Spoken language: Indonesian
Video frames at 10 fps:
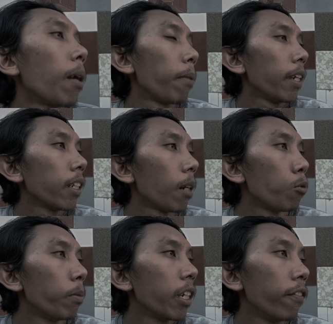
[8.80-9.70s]
ngapain
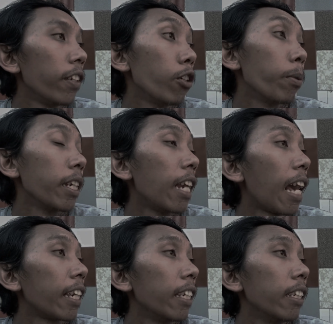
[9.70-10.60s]
kamu bikin video ini
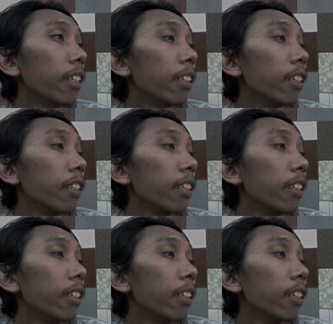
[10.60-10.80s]
lagi?